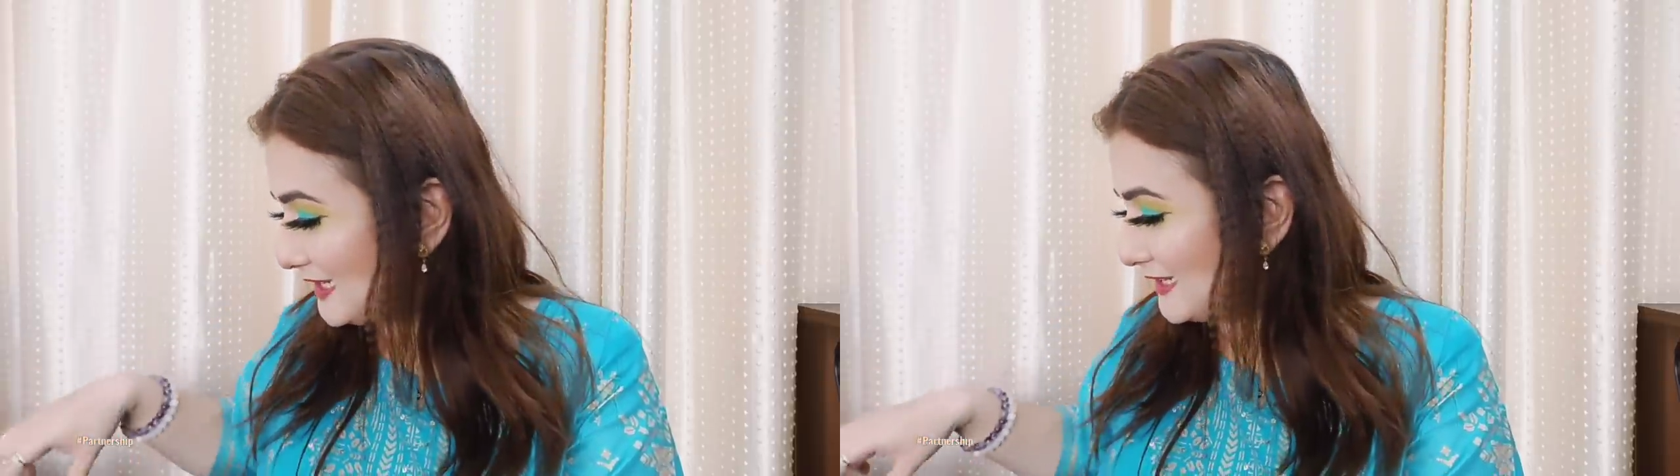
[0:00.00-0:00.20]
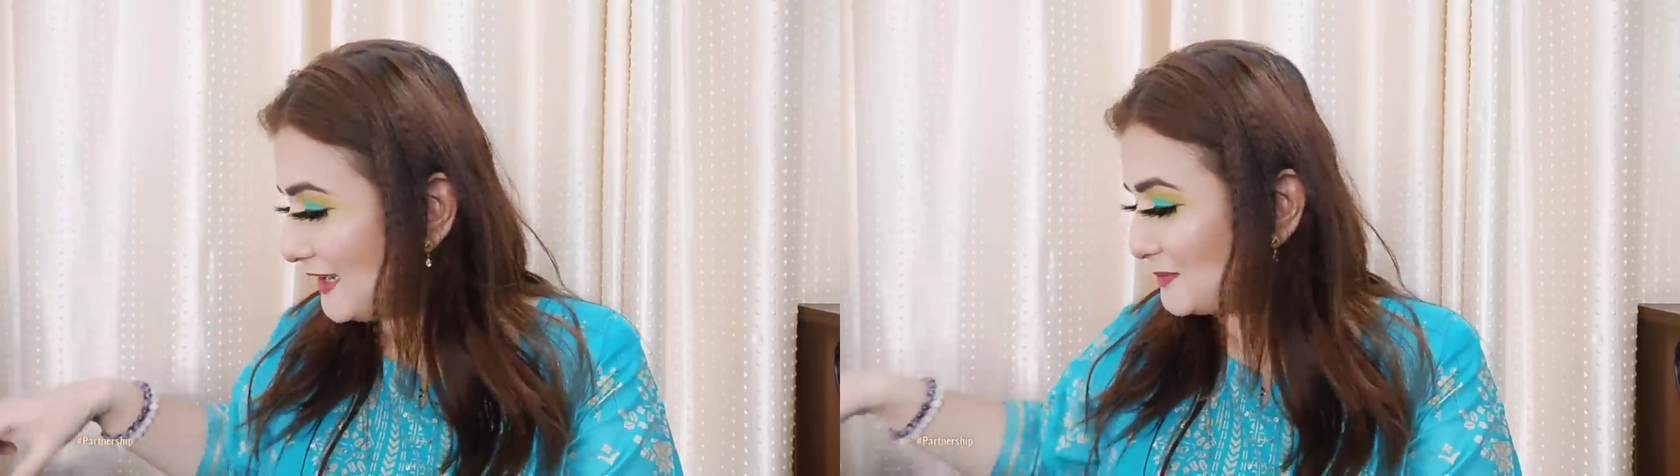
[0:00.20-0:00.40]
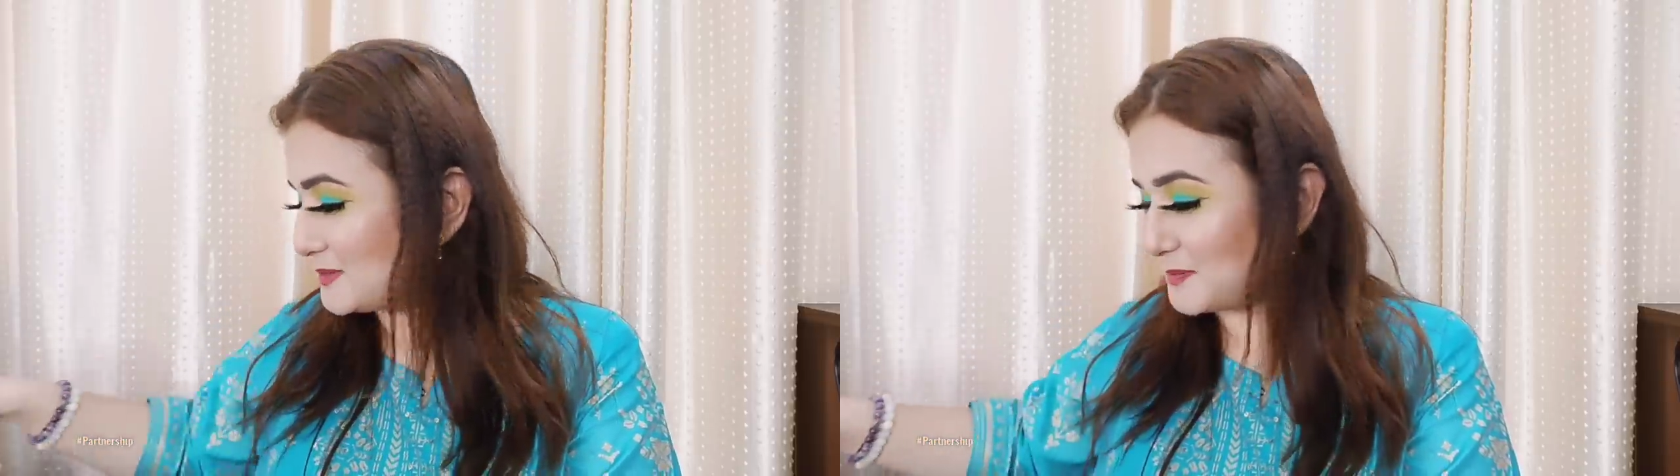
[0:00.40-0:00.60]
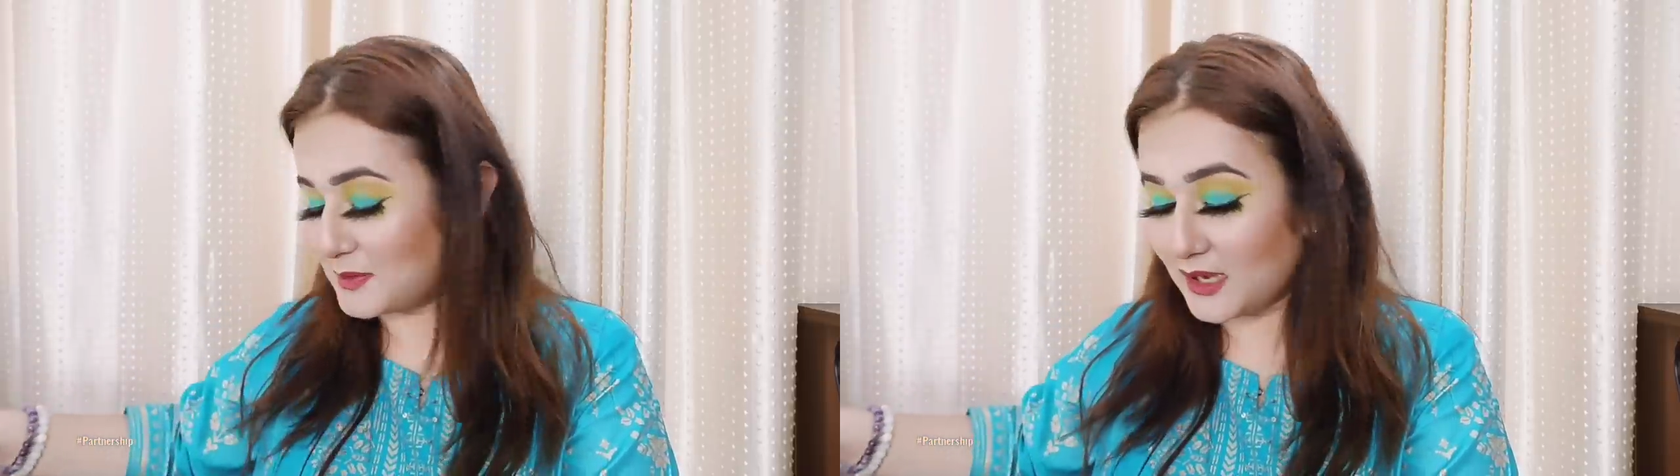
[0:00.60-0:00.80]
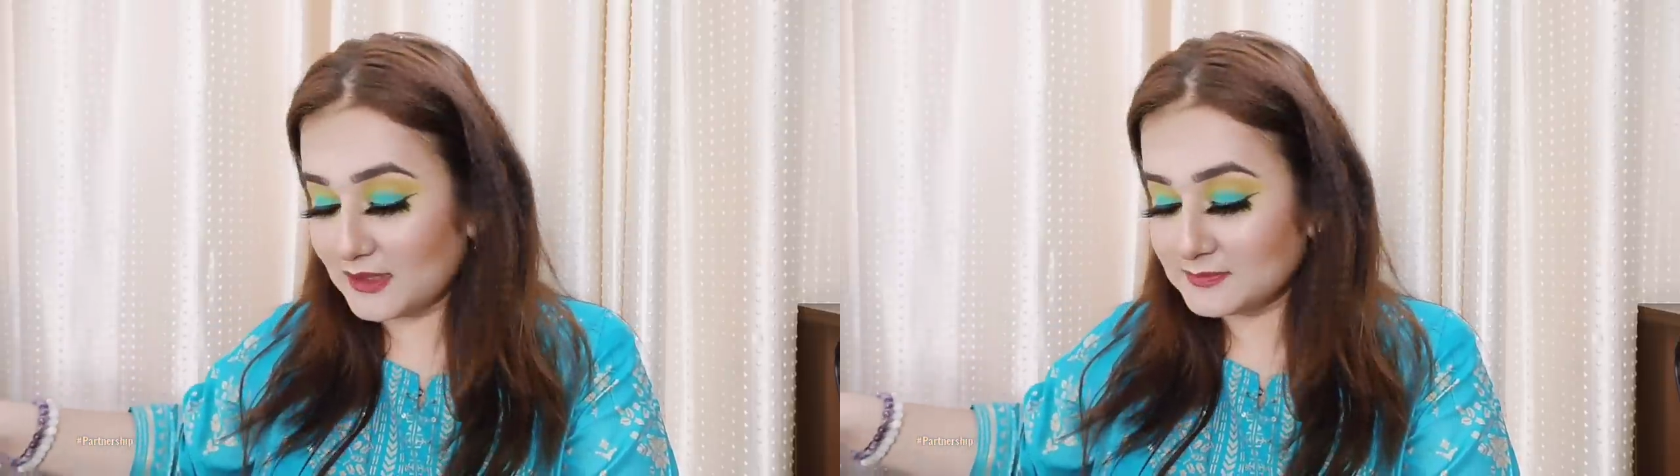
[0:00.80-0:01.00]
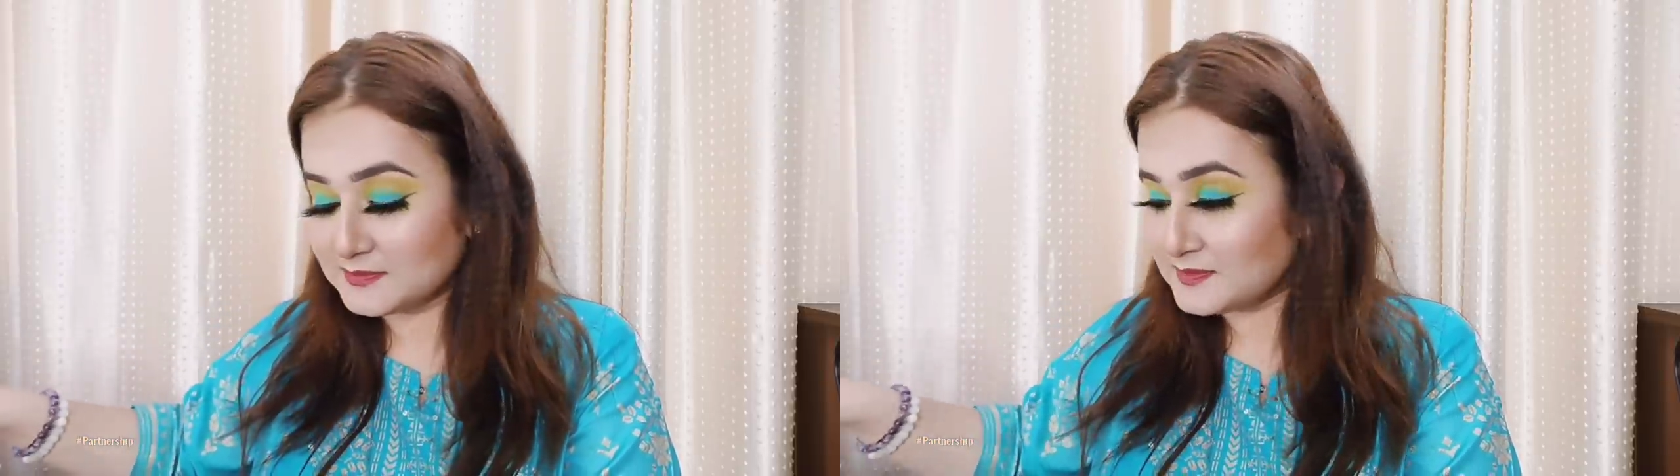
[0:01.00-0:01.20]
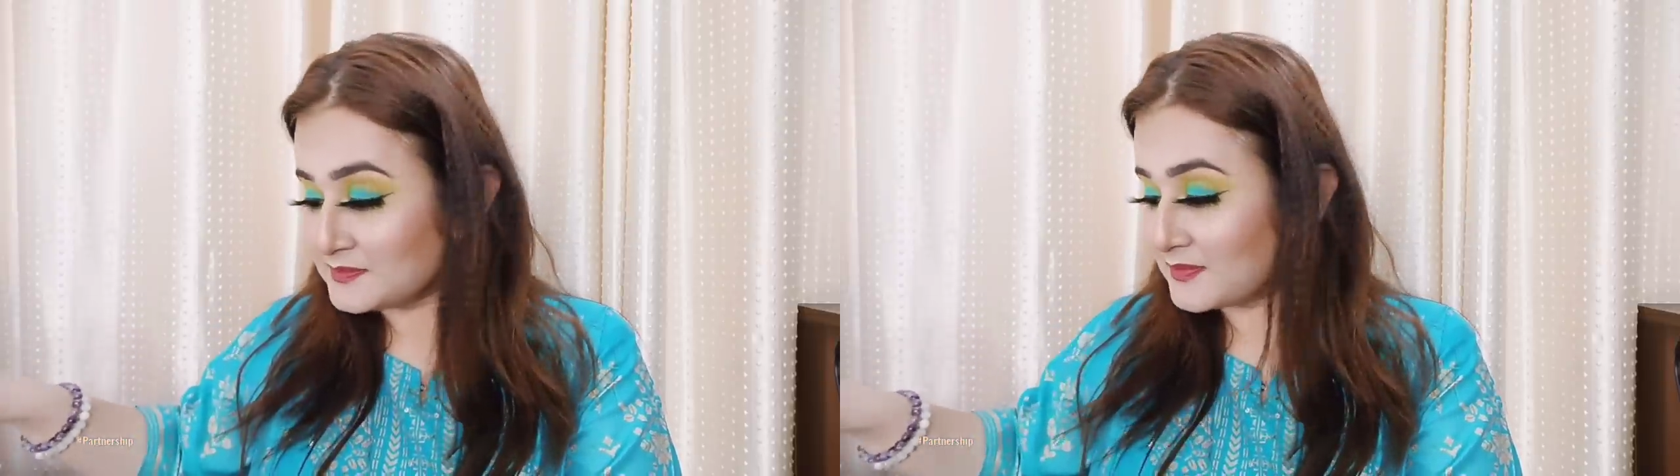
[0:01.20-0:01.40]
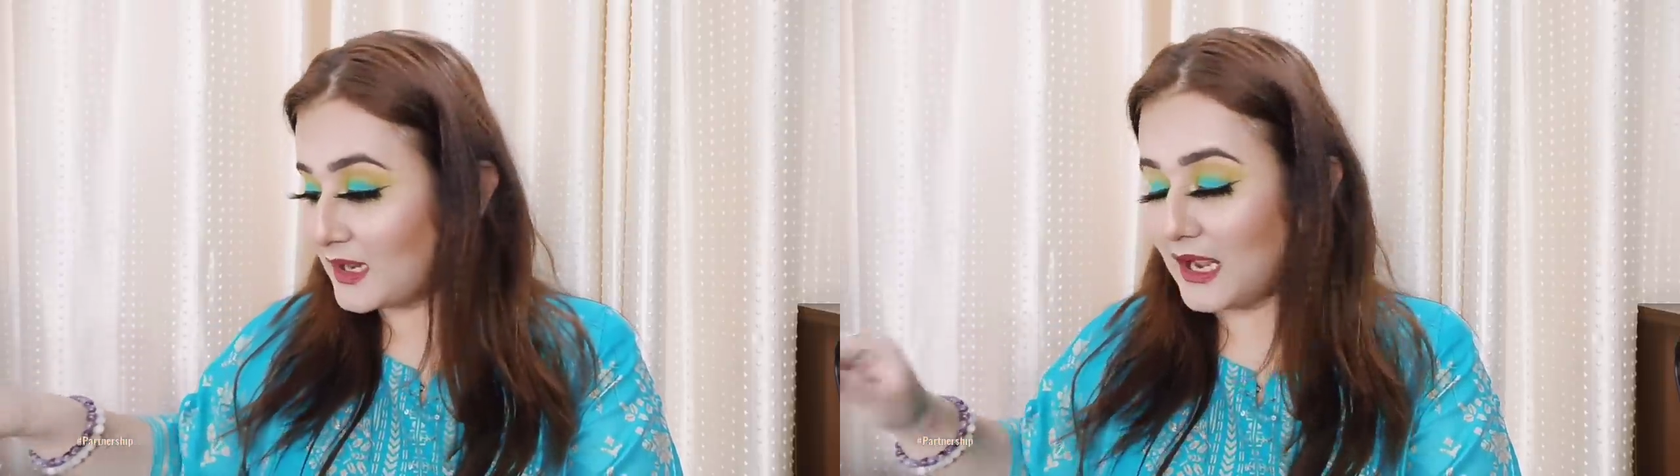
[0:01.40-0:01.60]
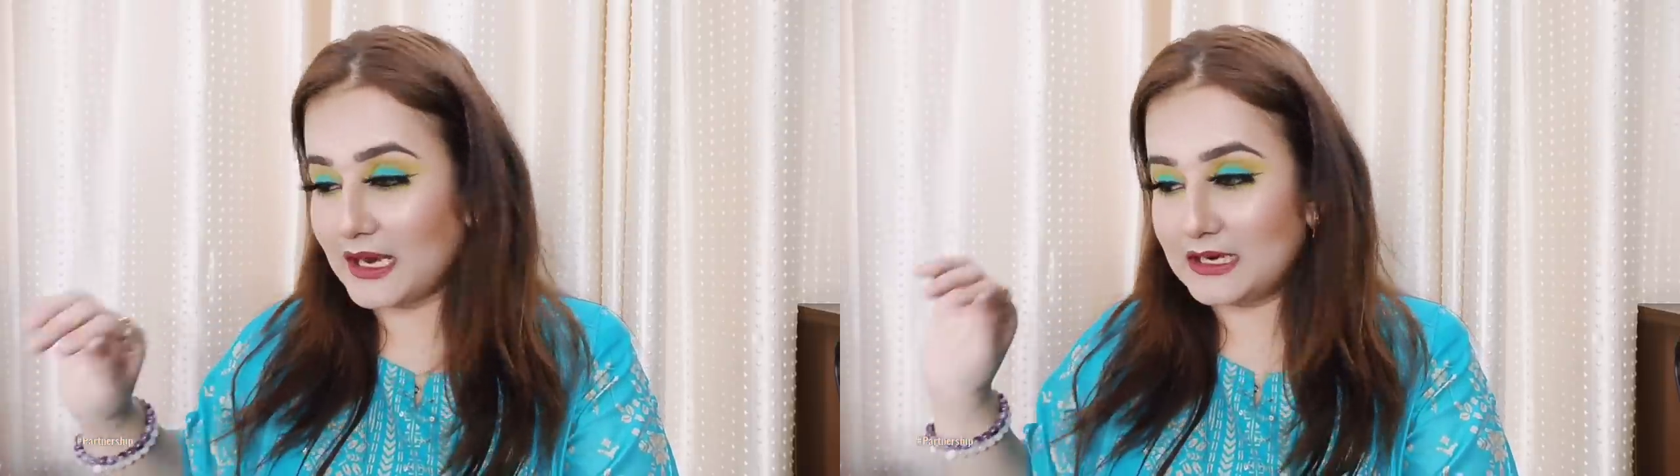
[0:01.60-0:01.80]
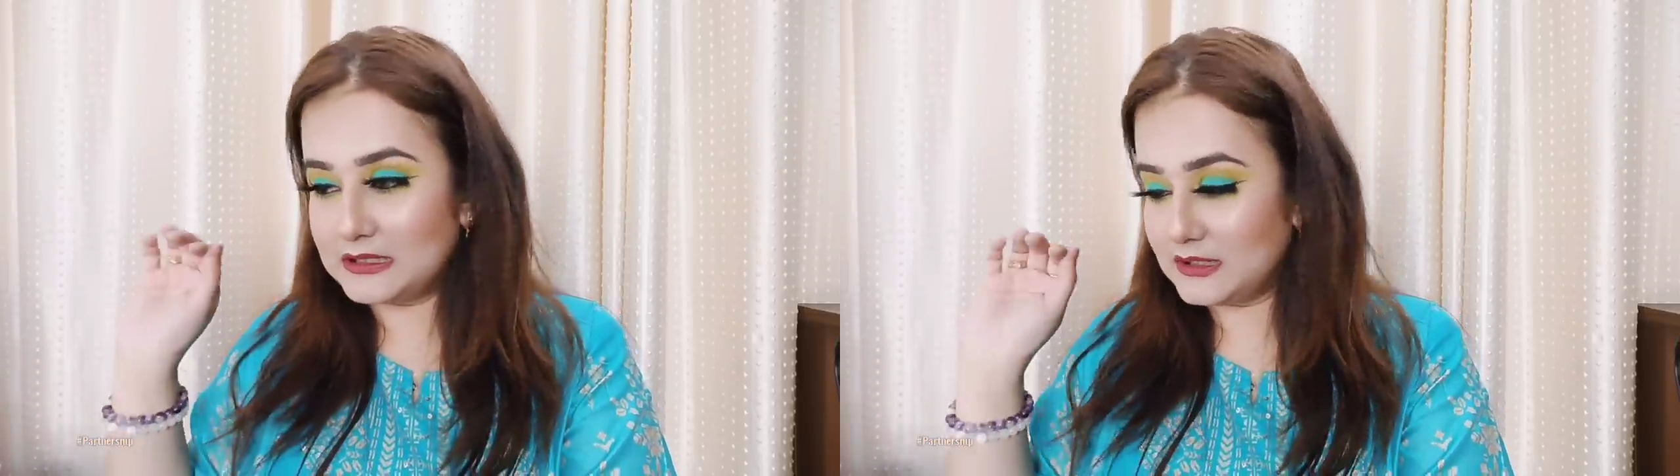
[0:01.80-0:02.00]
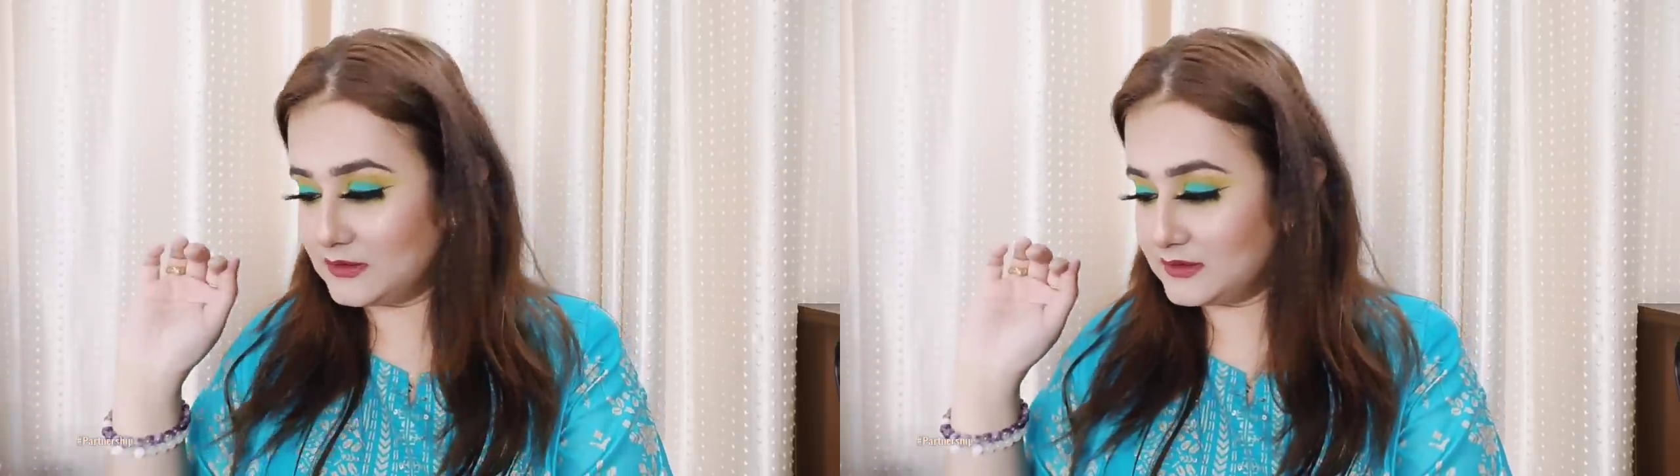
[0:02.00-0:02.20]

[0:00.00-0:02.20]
ले लिया आप सबका एंड